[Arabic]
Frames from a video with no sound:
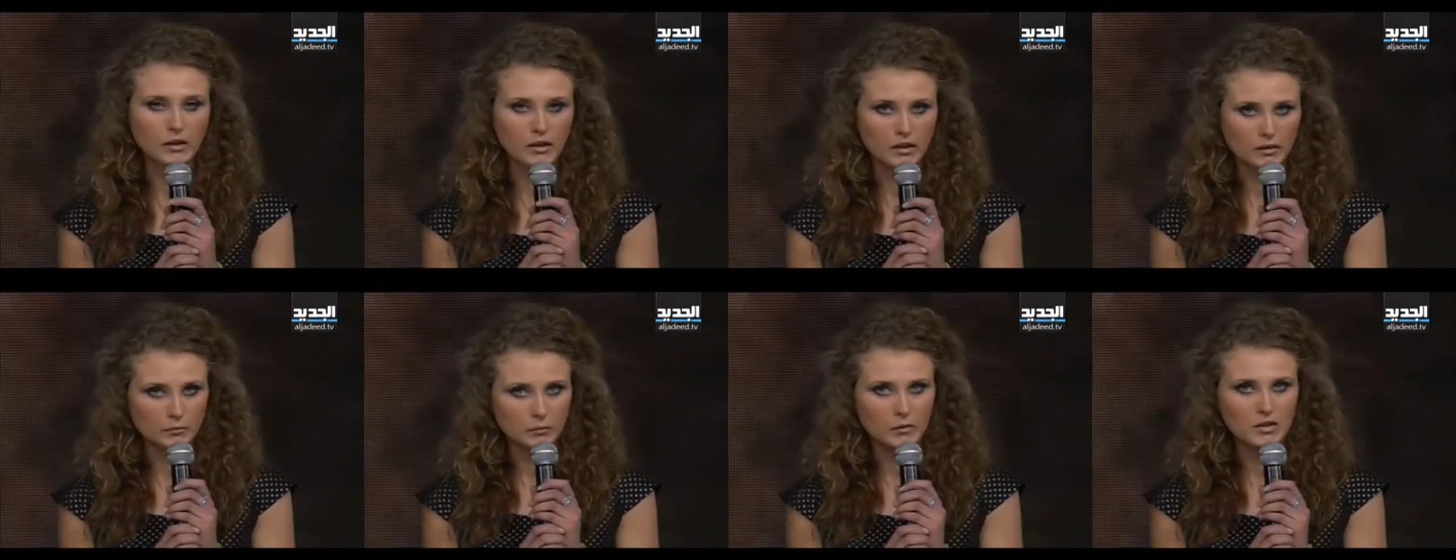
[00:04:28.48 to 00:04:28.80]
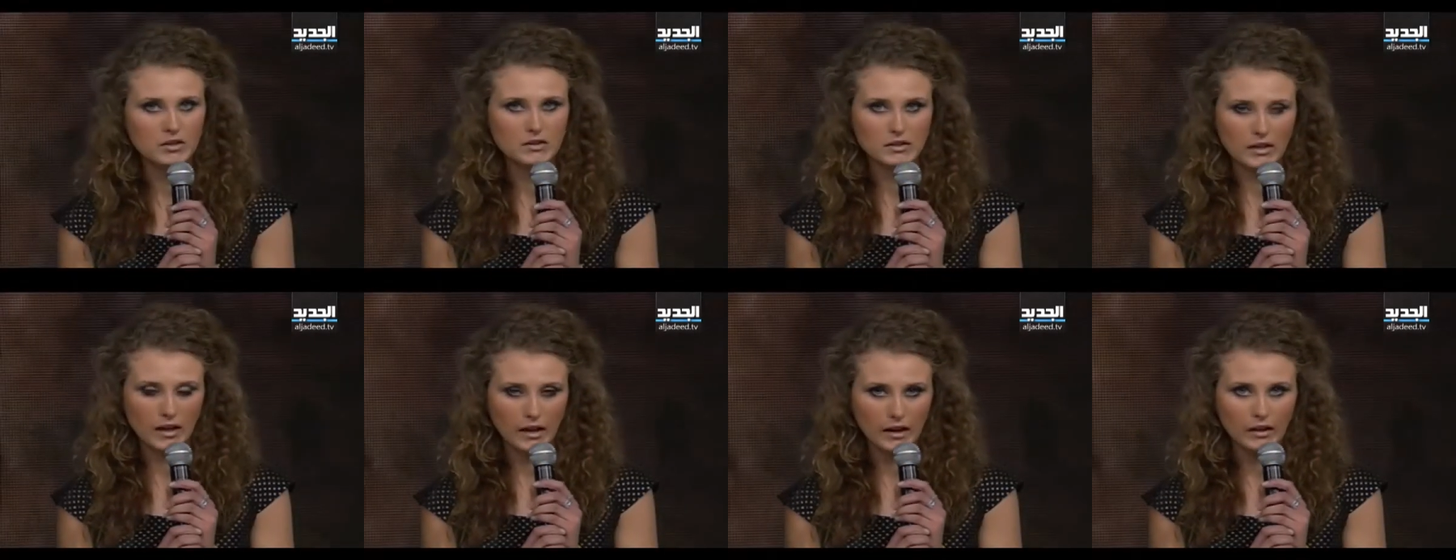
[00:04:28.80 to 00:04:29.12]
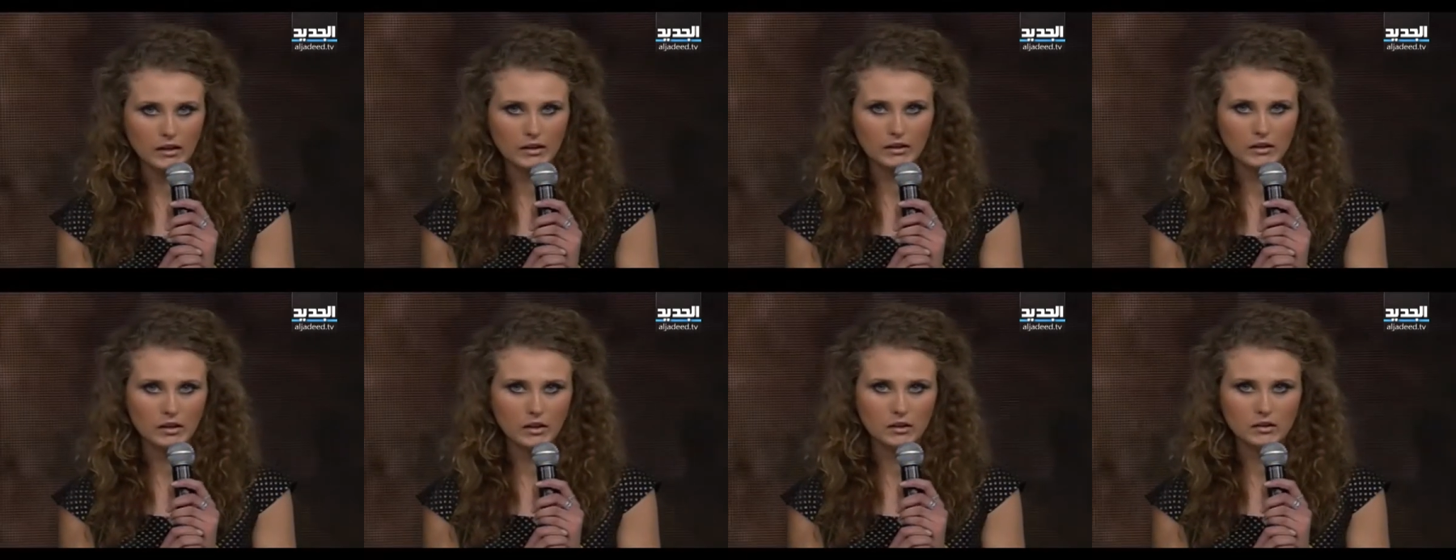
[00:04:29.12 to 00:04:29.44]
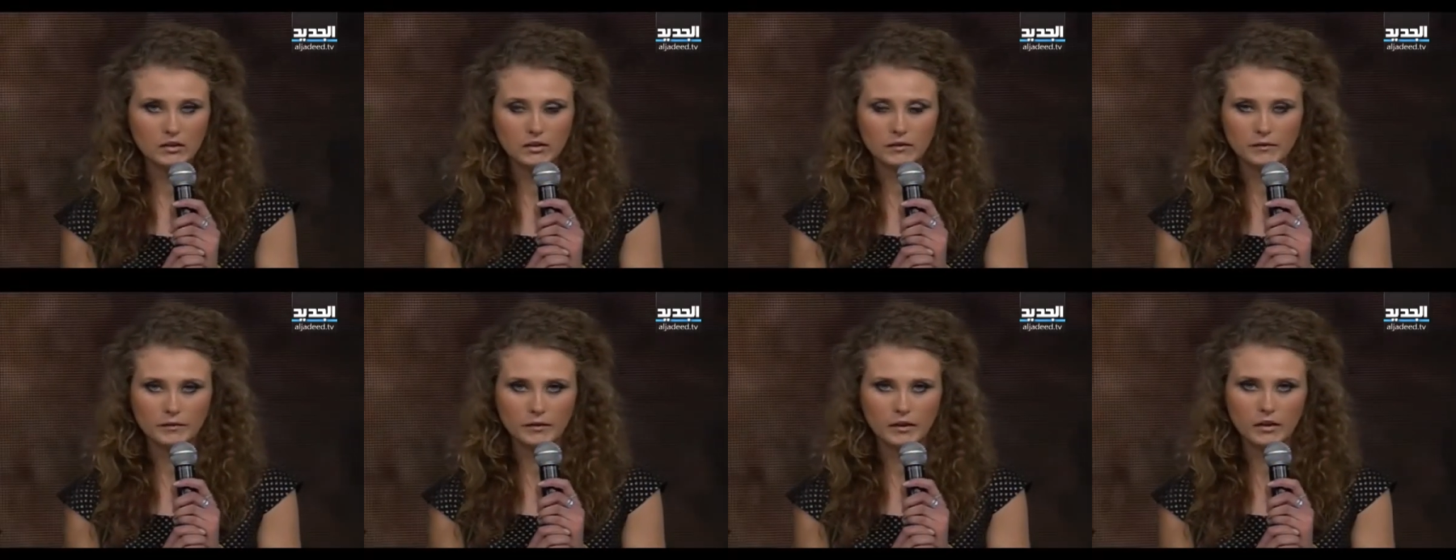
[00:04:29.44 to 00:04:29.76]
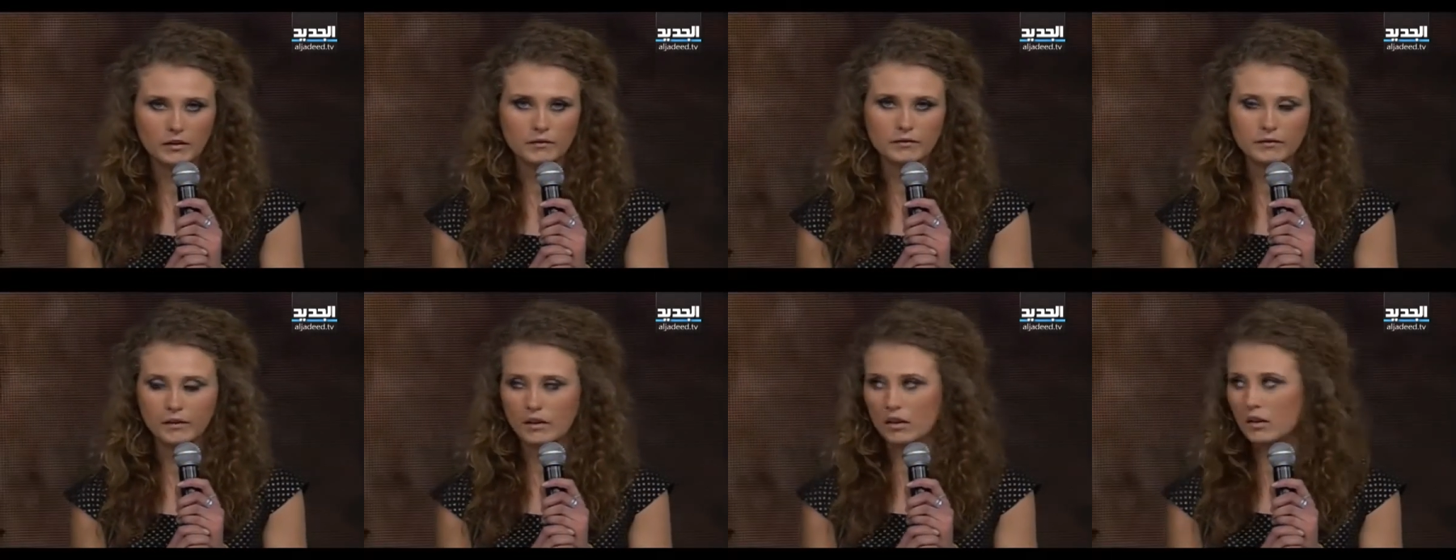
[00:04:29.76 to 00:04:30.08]
بيستحق كان
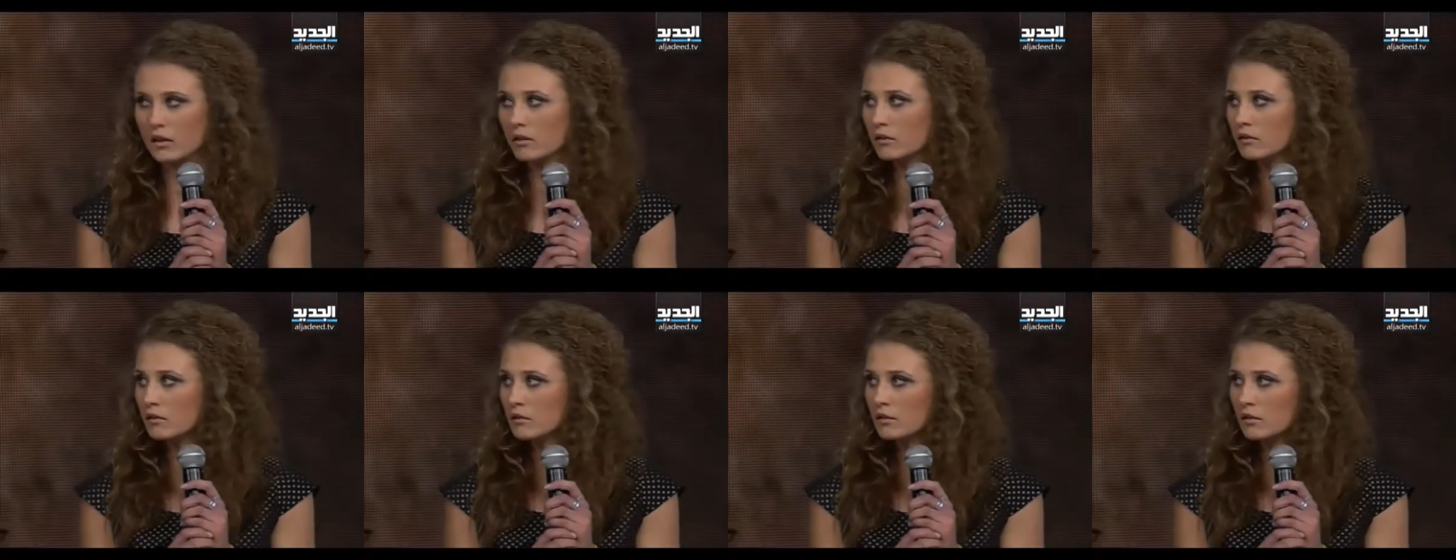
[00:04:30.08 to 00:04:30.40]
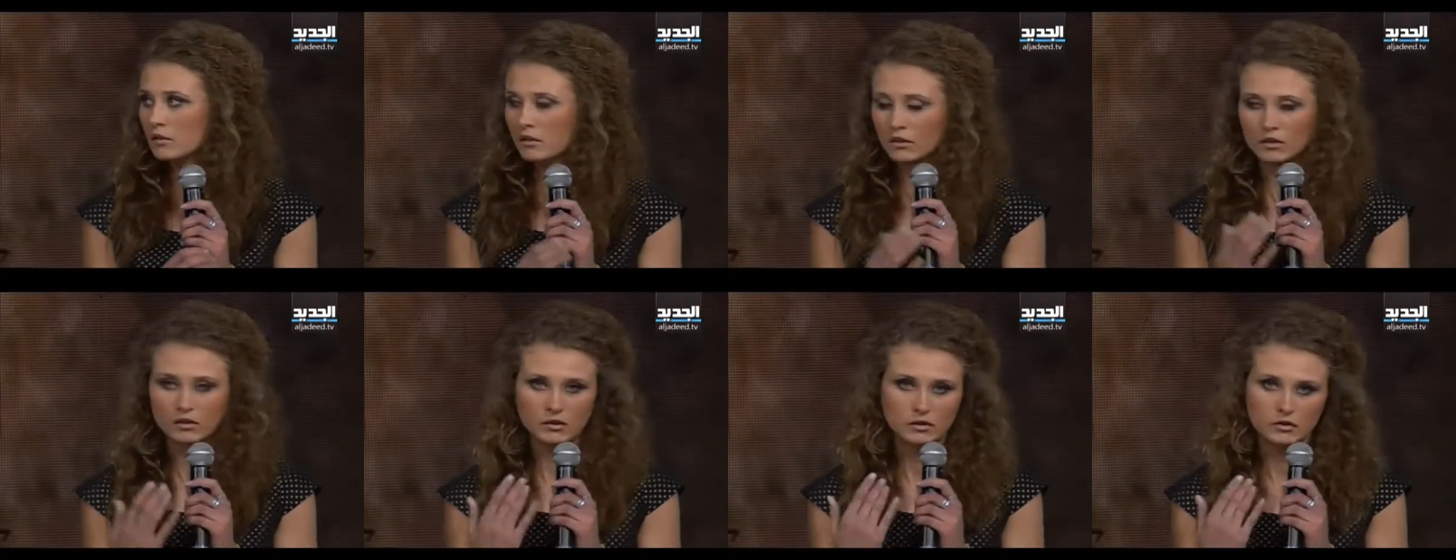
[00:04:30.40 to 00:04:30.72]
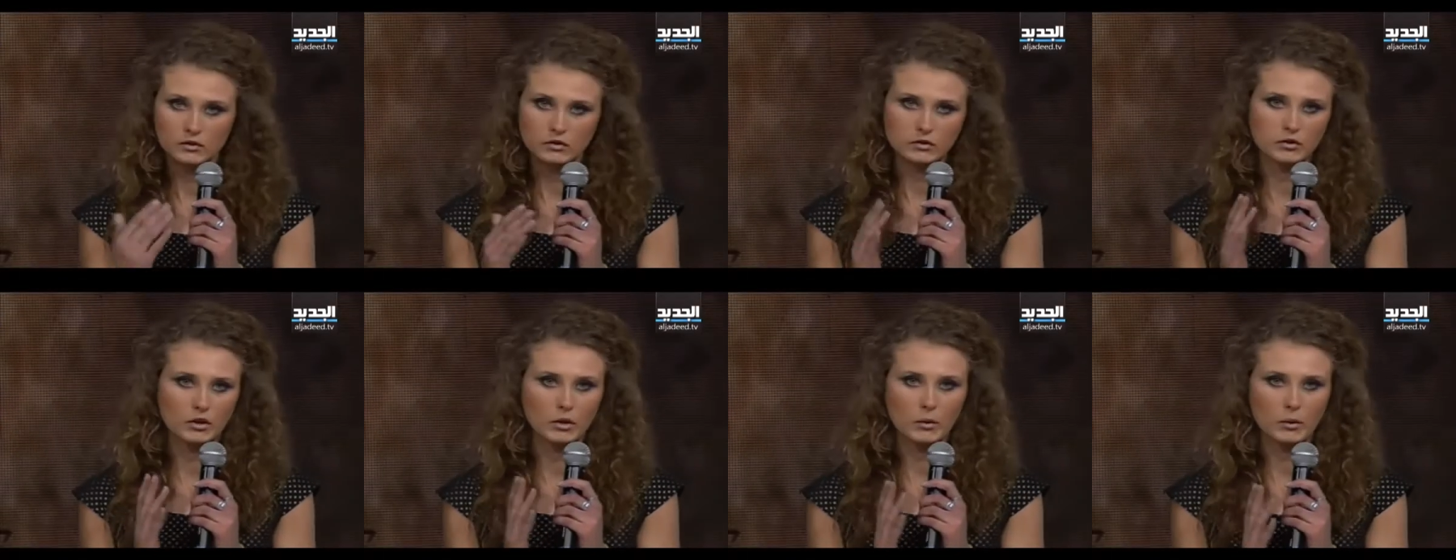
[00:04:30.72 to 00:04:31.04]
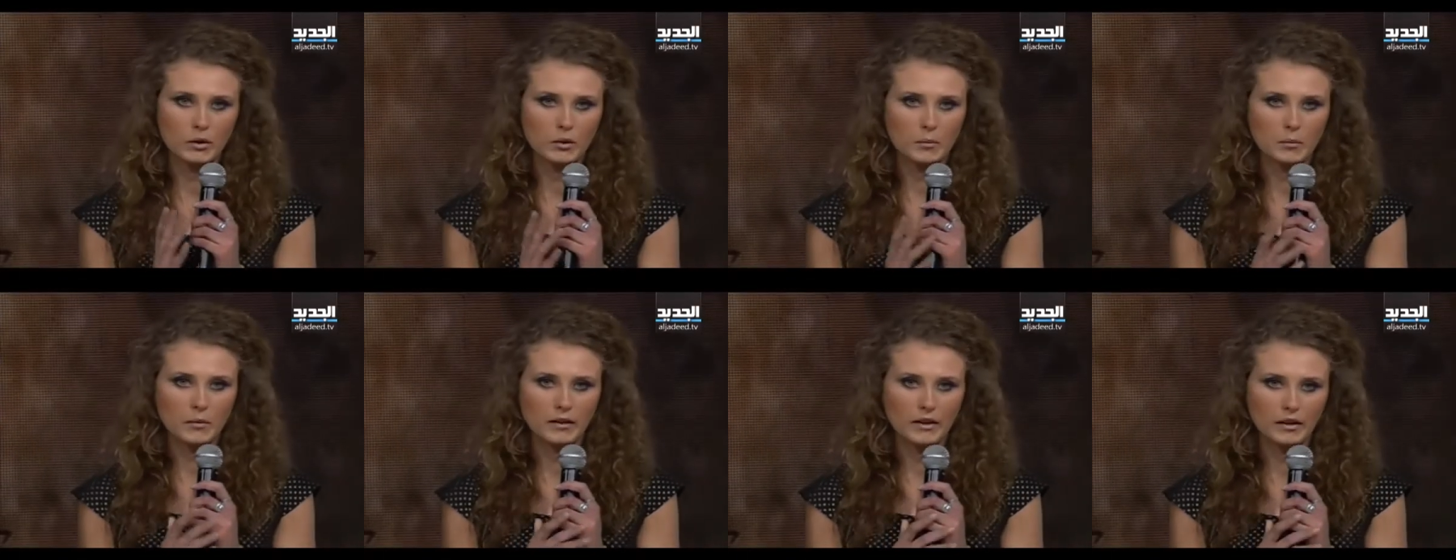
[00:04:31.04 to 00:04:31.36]
يفل فجوابي